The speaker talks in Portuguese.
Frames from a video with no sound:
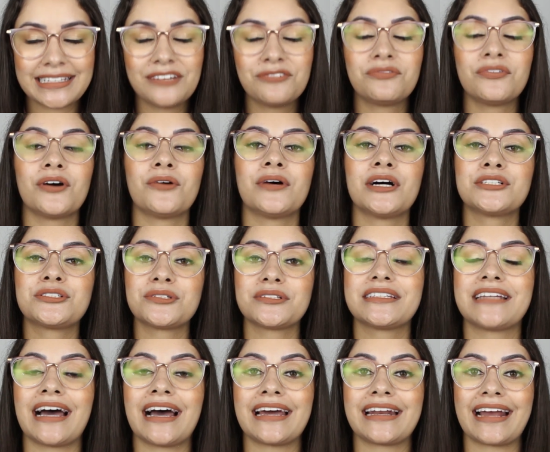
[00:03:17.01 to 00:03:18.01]
que vão
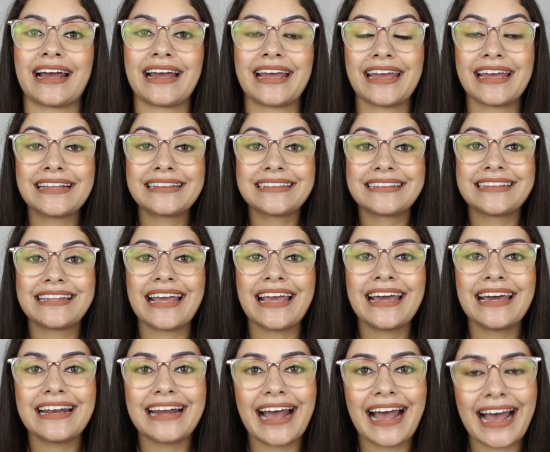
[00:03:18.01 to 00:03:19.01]
ajudar a
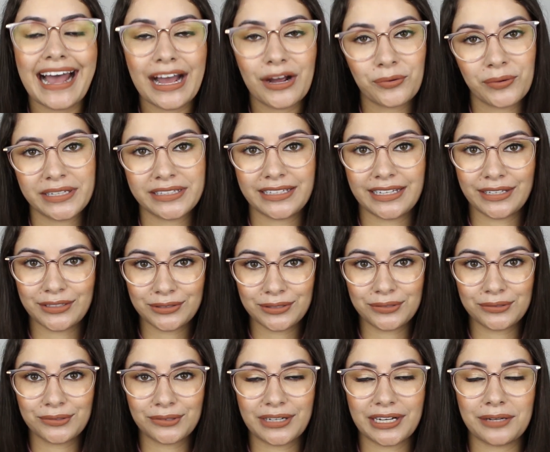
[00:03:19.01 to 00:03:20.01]
reter a água
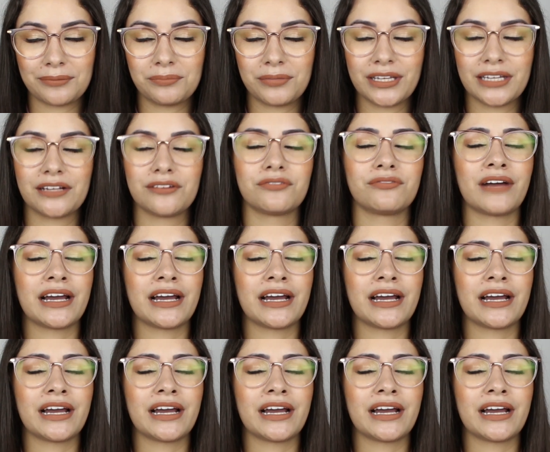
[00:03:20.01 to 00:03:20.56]
dentro do cabelo,